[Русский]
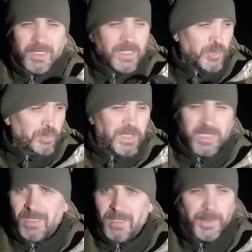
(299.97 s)
из
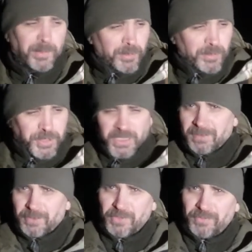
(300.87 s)
умки при помощи
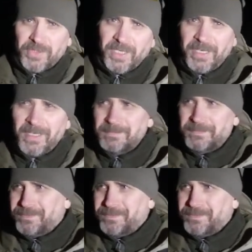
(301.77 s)
этого же фонаря.